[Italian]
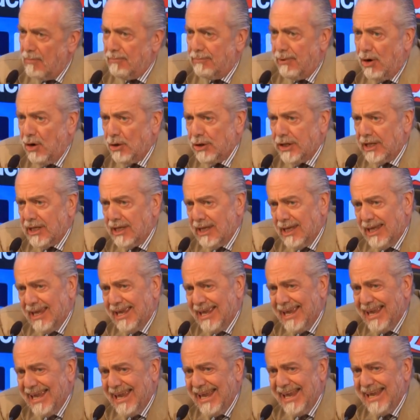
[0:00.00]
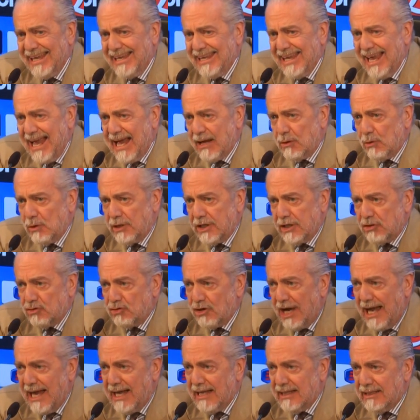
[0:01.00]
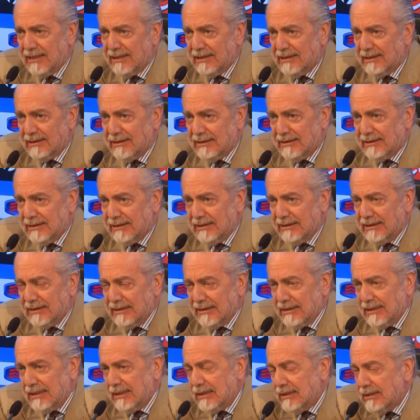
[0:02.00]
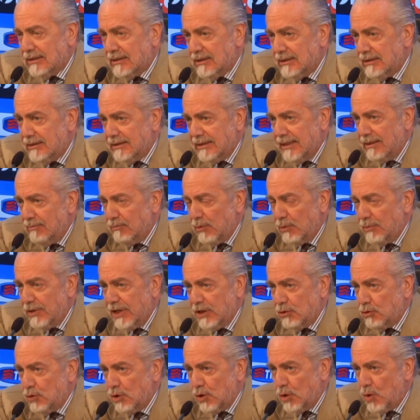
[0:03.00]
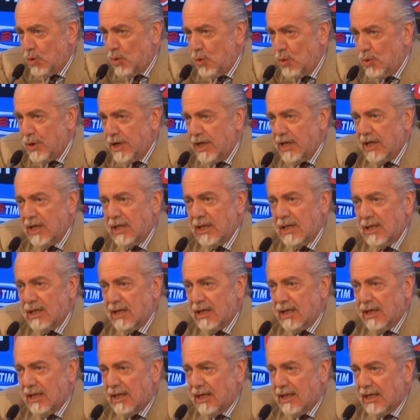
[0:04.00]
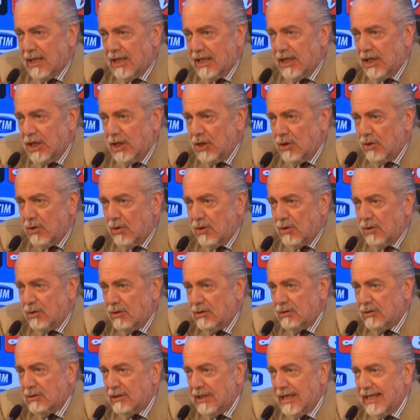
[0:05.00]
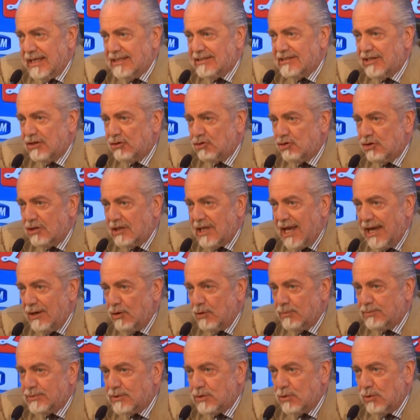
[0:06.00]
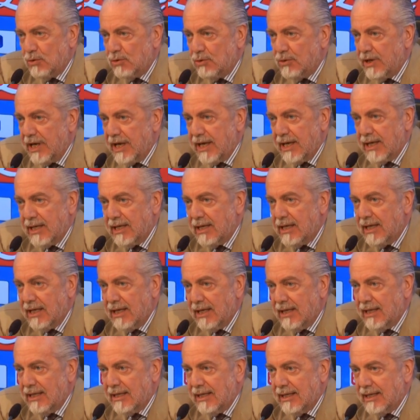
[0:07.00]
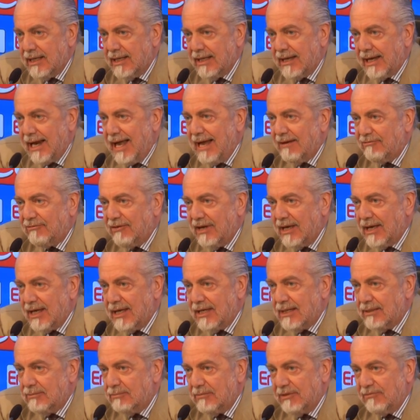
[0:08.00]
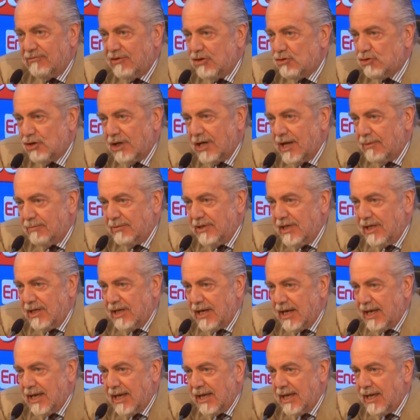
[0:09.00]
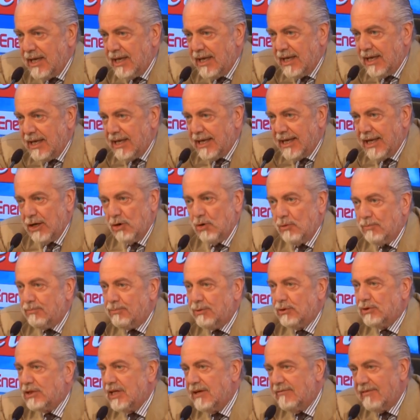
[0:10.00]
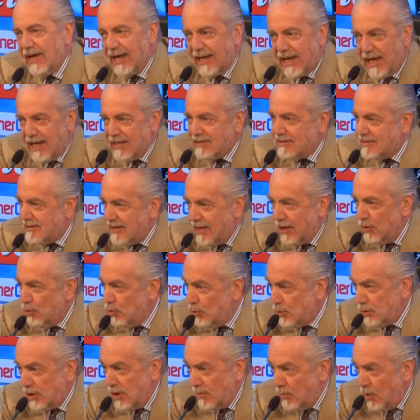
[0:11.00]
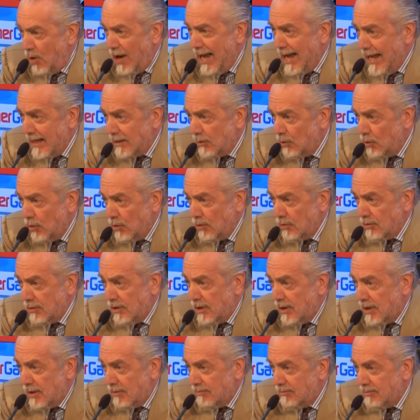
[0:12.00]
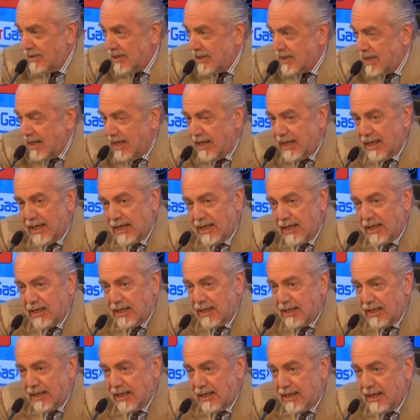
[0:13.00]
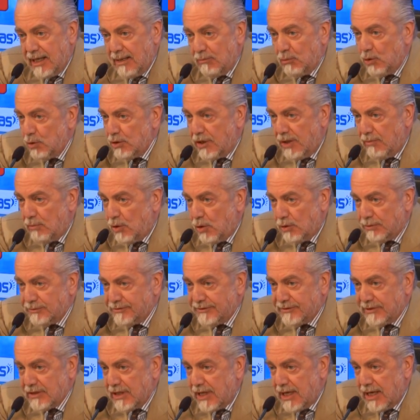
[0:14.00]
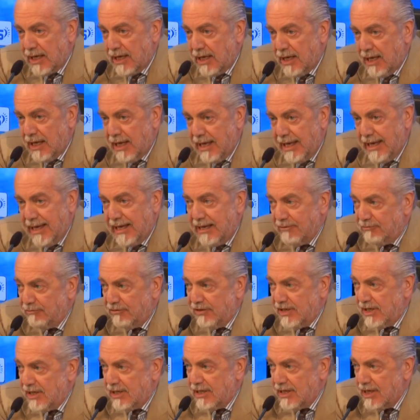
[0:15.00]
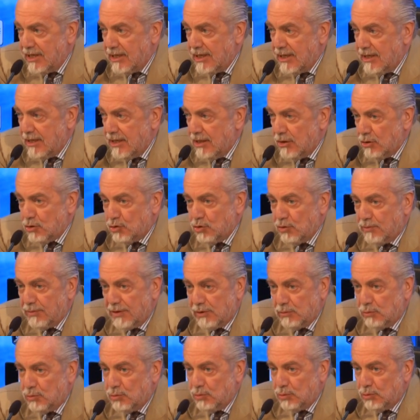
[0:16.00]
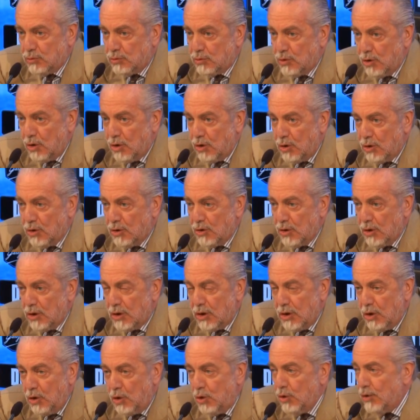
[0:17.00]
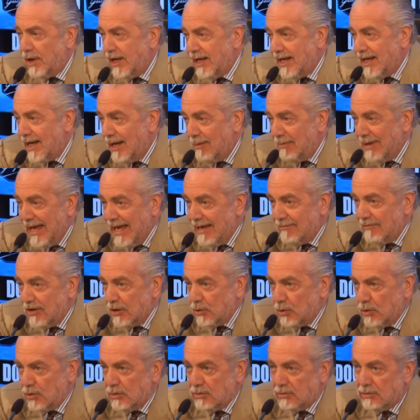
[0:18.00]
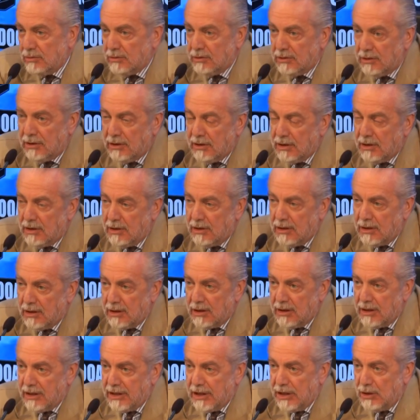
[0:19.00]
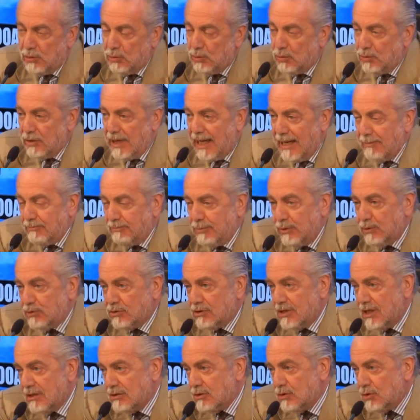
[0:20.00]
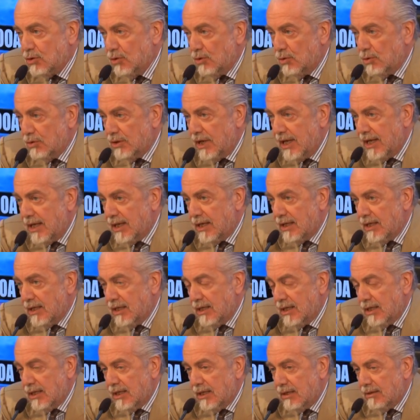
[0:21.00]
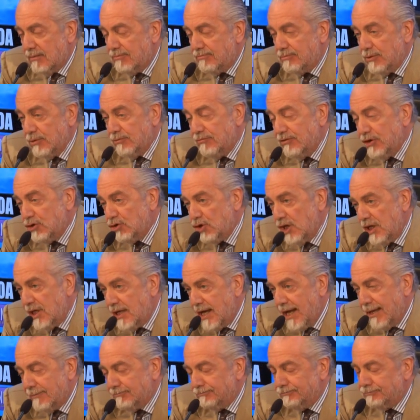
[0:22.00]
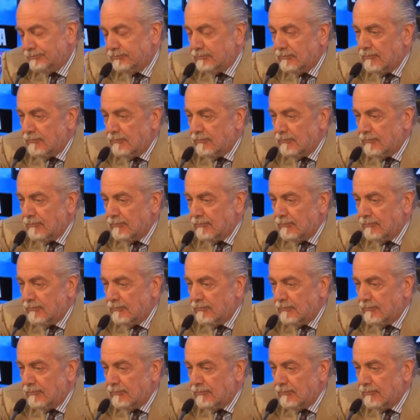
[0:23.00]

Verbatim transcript: Poi è chiaro che già eh, nel momento in cui io esercitai l'opzione, Rafa mi fece capire che non poteva che essere l'ultimo anno, perché eh, la moglie Monse e le figlie soprattutto lo reclamavano eh, in una postazione più vicina